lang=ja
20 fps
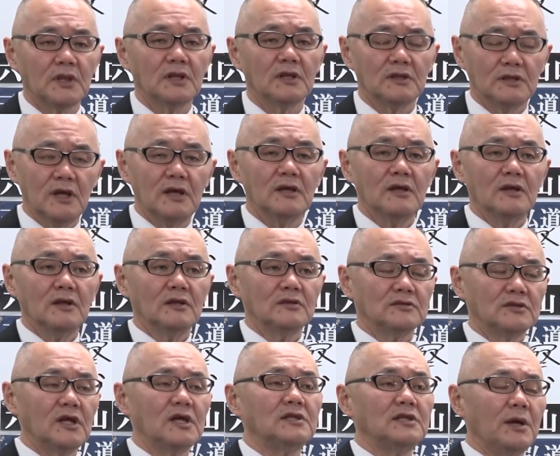ね、
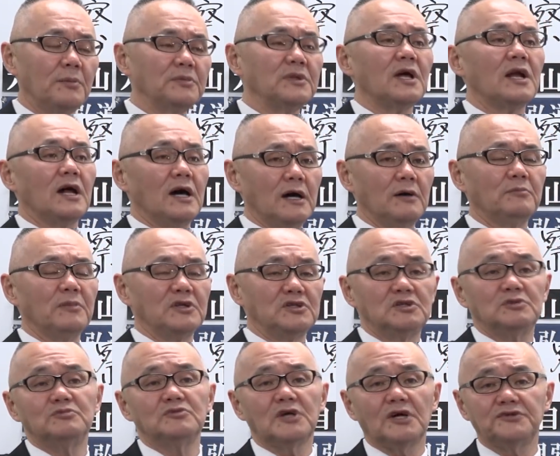でダメなら、まあ、
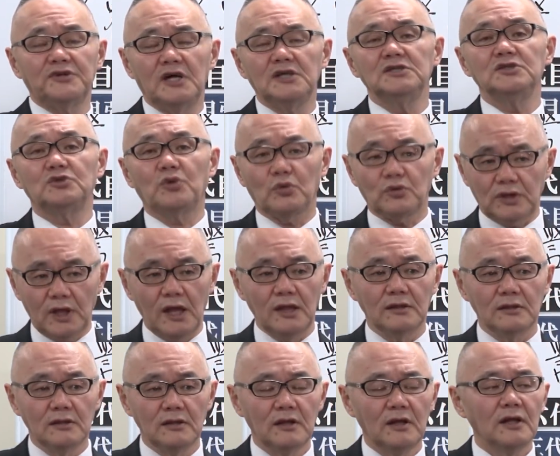自分が責任取っ
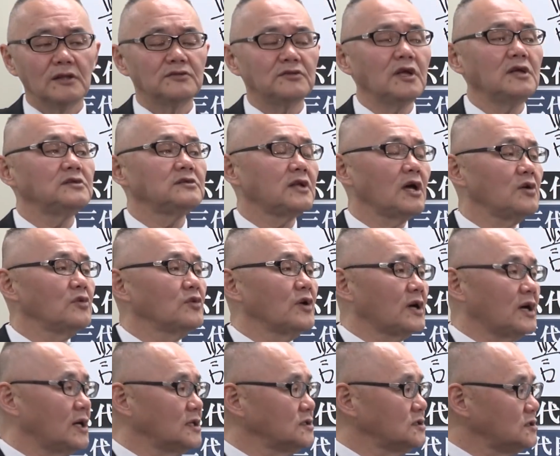てっていったような
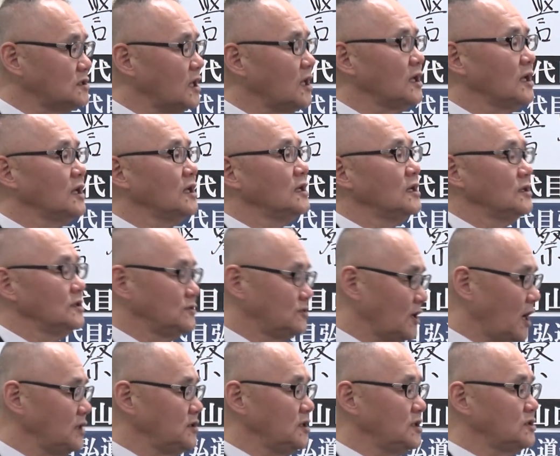感じで
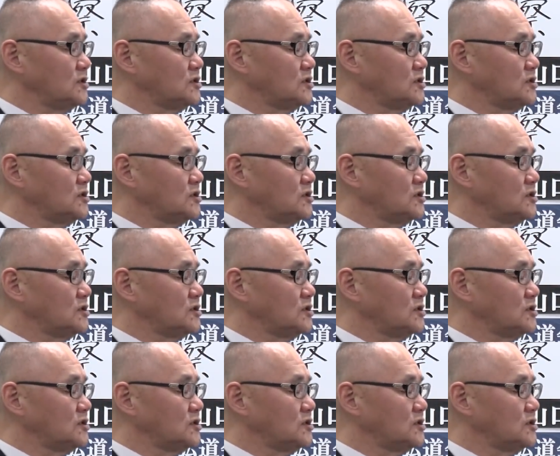在任